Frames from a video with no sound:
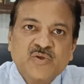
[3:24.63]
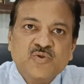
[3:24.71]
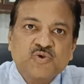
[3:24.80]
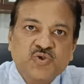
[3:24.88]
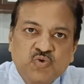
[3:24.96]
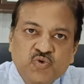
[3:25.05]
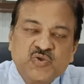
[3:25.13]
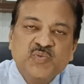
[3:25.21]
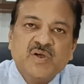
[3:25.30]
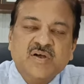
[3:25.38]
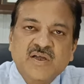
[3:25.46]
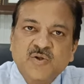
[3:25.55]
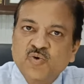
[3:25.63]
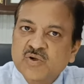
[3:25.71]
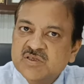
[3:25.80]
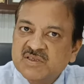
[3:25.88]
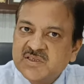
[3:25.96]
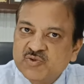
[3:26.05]
तो शूज़ में कई लोगों
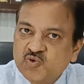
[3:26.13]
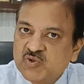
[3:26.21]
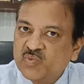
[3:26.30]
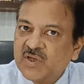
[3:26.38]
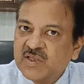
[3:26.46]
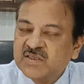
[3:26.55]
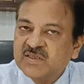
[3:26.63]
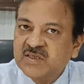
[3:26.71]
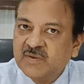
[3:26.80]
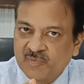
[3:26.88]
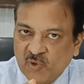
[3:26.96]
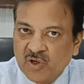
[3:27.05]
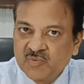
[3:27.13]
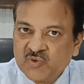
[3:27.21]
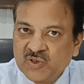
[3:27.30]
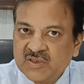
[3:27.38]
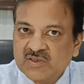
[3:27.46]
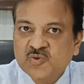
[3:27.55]
के जैसे शूज़ में आती है प्रॉब्लम
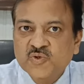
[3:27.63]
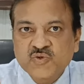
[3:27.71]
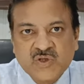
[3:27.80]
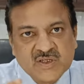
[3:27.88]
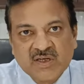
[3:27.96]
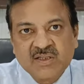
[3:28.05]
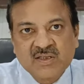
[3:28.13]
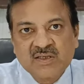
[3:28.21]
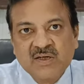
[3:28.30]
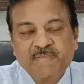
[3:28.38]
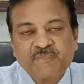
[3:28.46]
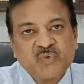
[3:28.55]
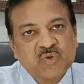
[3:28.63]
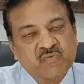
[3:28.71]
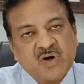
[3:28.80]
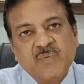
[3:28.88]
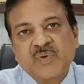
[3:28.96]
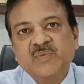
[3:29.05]
जो है जिनको स्वेटिंग आती है तो
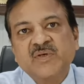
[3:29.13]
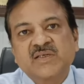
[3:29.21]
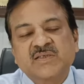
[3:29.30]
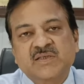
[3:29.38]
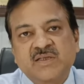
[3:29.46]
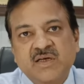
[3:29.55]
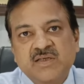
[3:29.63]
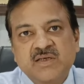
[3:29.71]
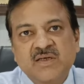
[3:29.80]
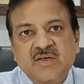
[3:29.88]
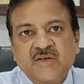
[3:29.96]
वहाँ पर भी आ सकता है ये